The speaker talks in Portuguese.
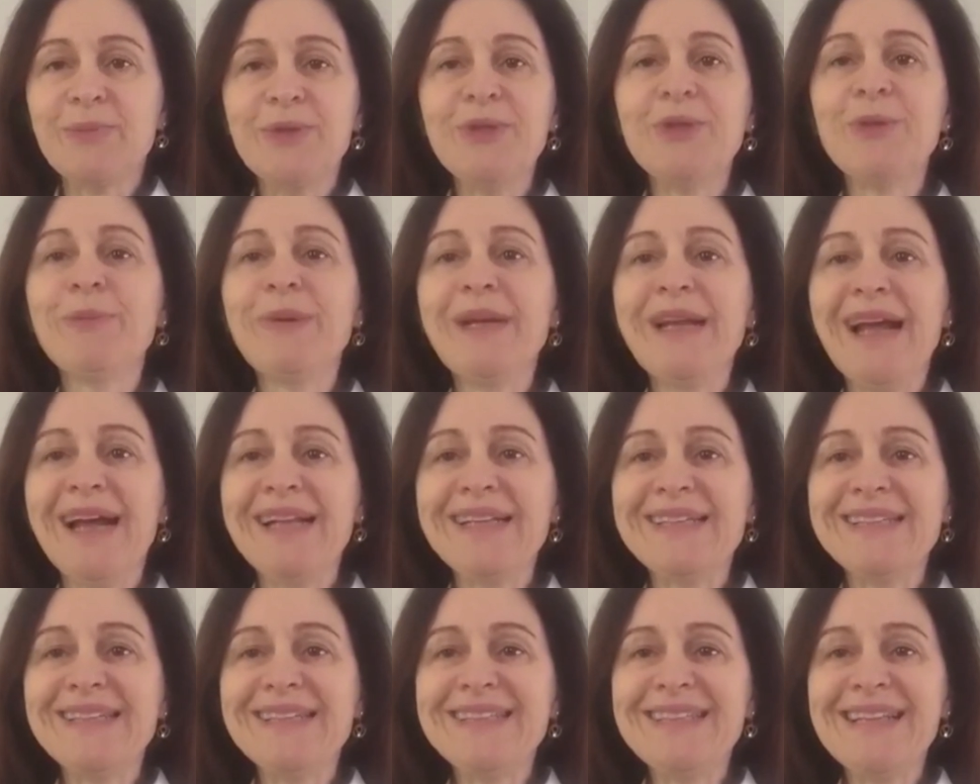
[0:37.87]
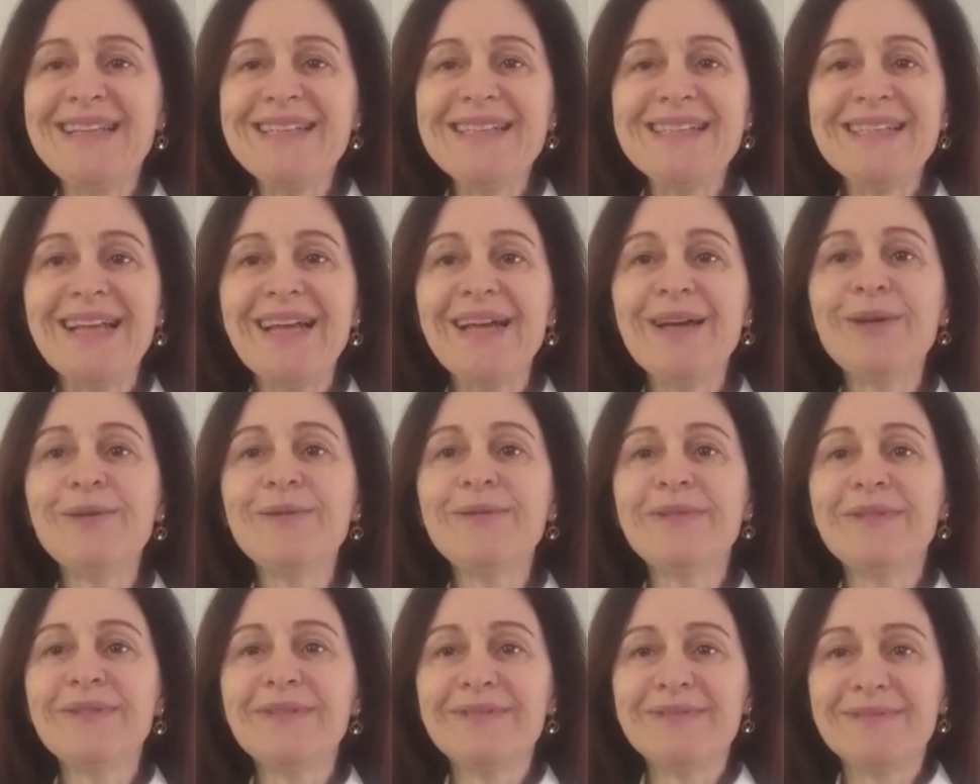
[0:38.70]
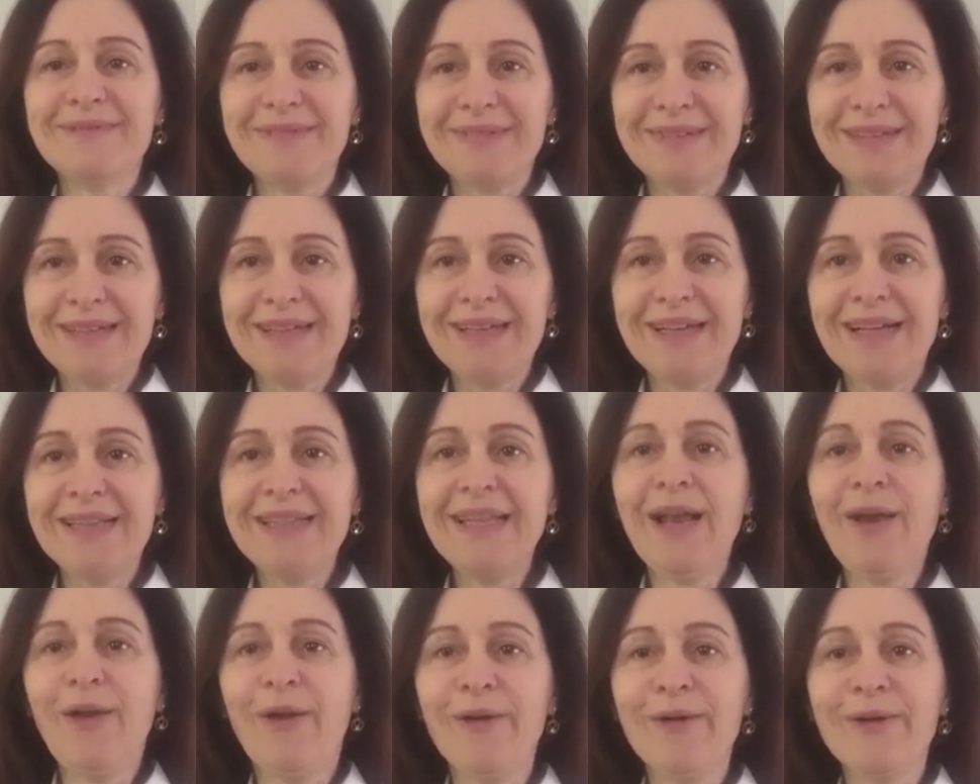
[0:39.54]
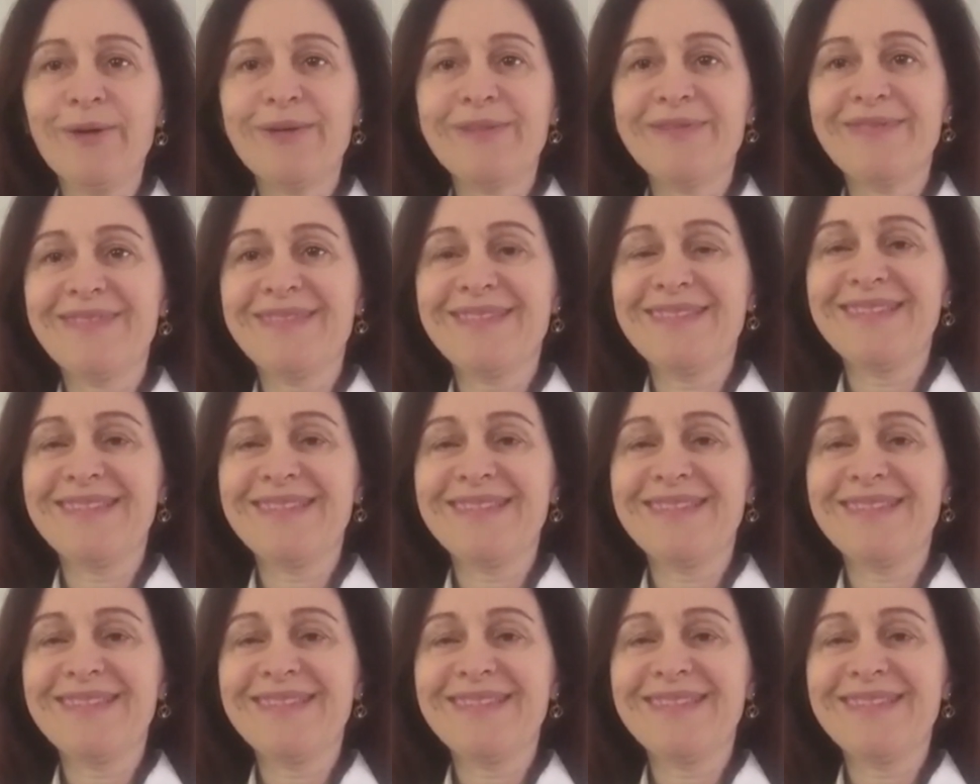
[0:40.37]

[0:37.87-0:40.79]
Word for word: Muito obrigada da atenção. Até logo!